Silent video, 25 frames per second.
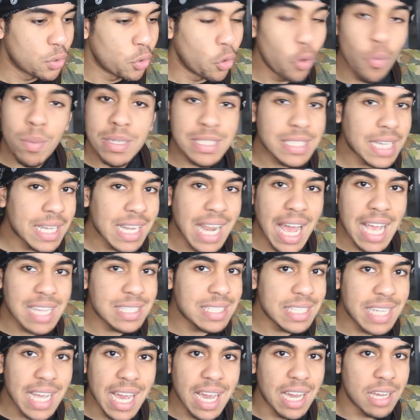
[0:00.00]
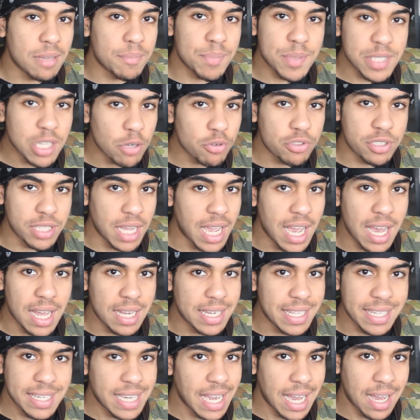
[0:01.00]
وما تقراهاش كاع بصوت
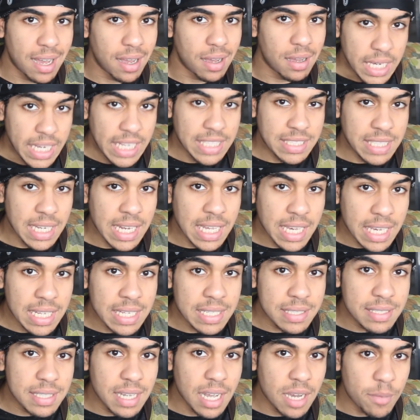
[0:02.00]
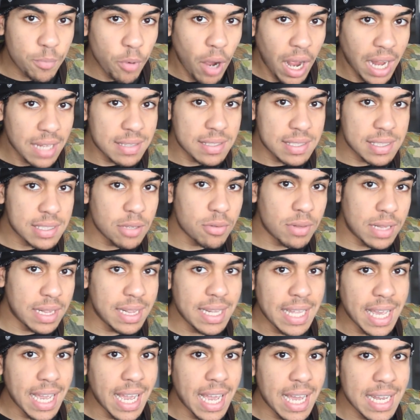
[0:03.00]
عالي كاع حيت الا قريتيها بواحد الصوت
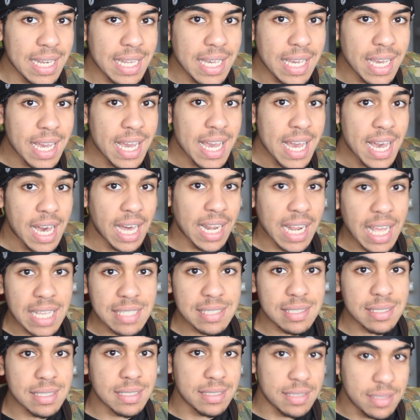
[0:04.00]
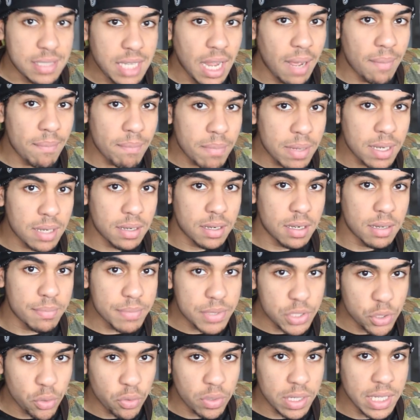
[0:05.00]
اللي عالي راه خصك تحمل
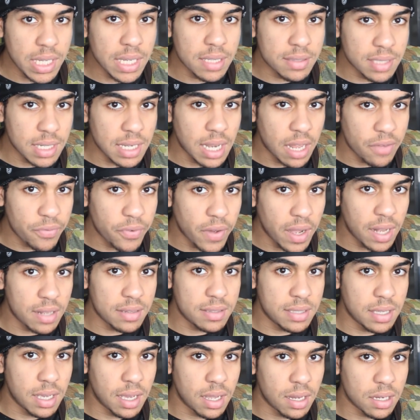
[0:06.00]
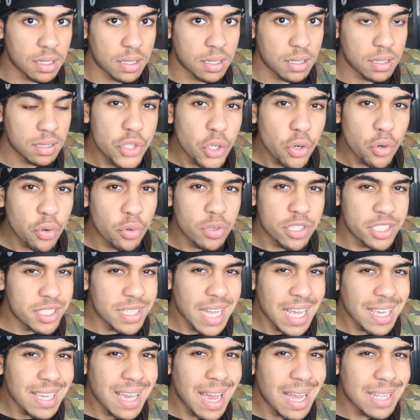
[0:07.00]
المسؤوليه ديال الافعال ديالك سو so,
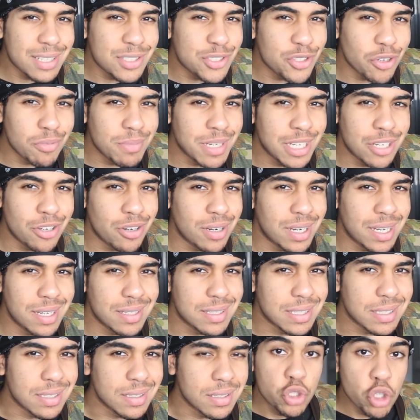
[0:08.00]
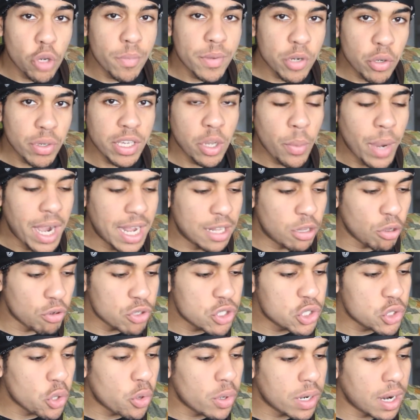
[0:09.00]
شنو هي هاد التومينو هادي التومينو هي واحد
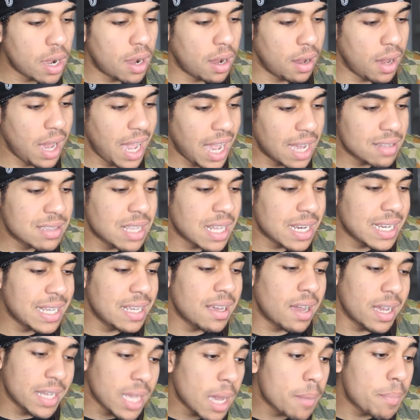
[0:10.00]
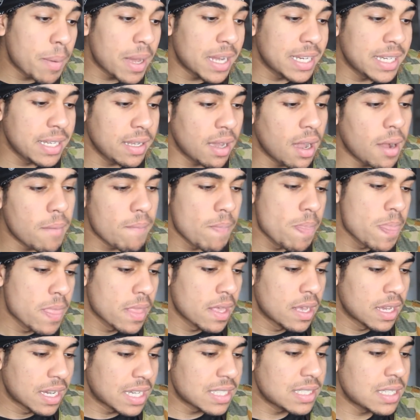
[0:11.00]
الاسطوره حضاريه يابانيه
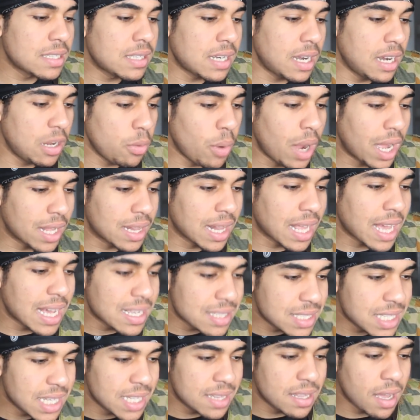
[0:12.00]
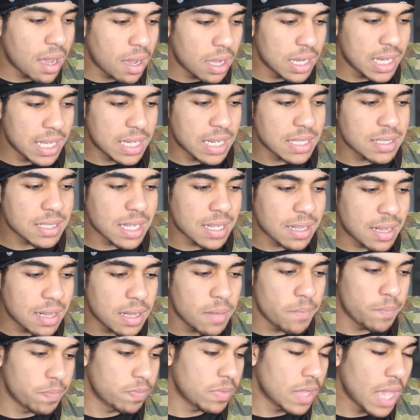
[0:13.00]
كتهضر على واحد القصيده اللي
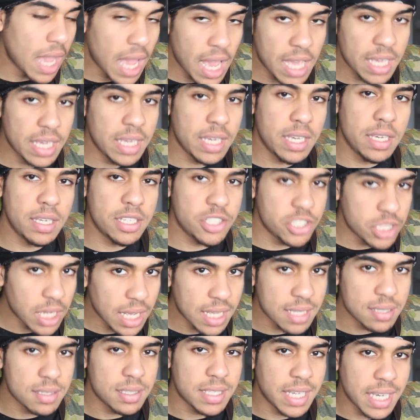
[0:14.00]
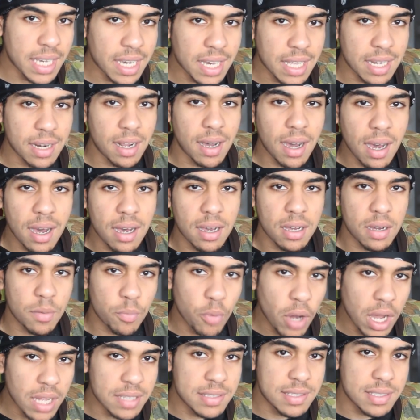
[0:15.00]
كتقتل اي شخص كيقراها
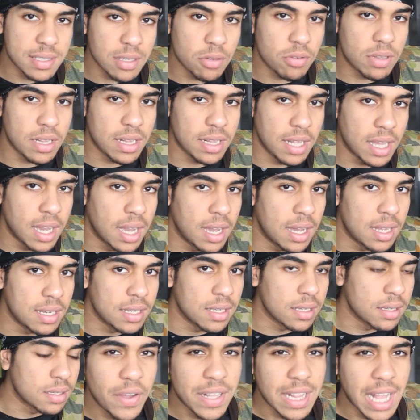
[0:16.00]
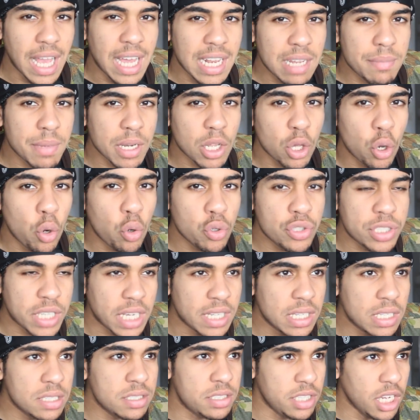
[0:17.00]
بواحد الصوت اللي عالي فهاد العالم الخوج
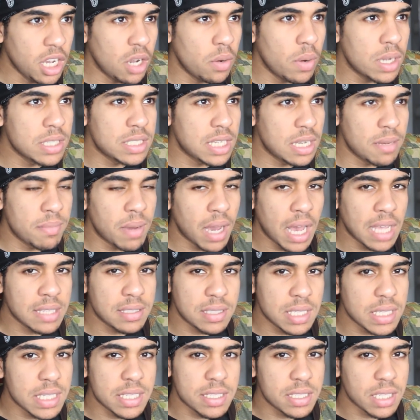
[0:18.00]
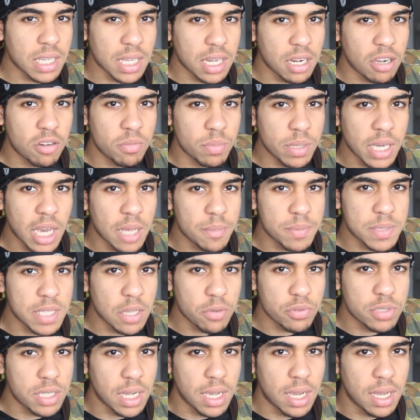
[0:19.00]
كاينين شي حوايج اللي ما خاصكش تقراهم كاع
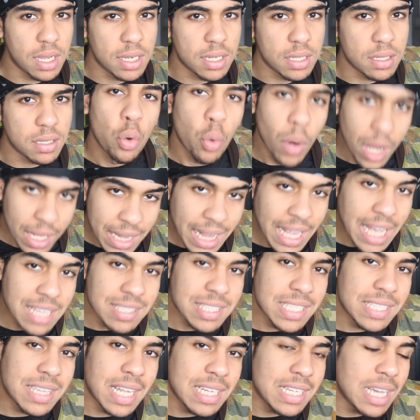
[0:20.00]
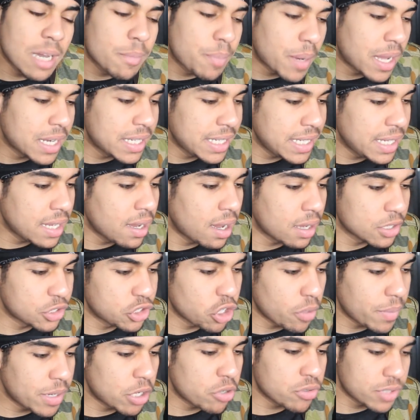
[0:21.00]
بصوت عالي وهاد القصيده اليابانيه
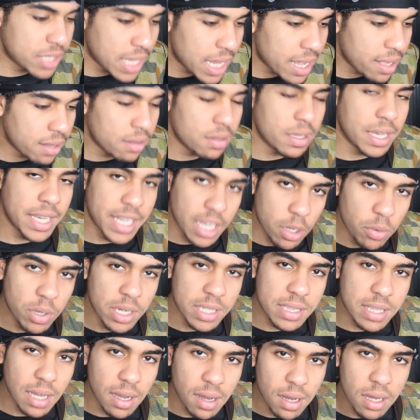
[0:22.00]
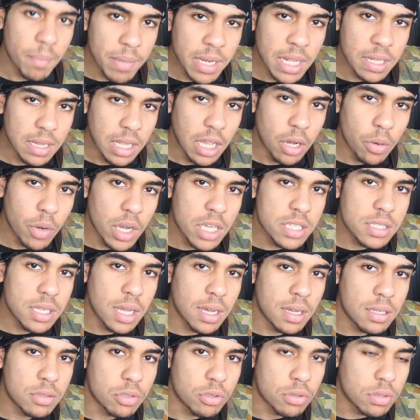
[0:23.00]
تومينوز هيل هي وحده من هاد الحوايج
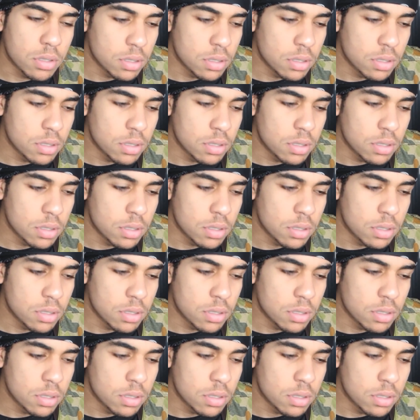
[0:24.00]
هادو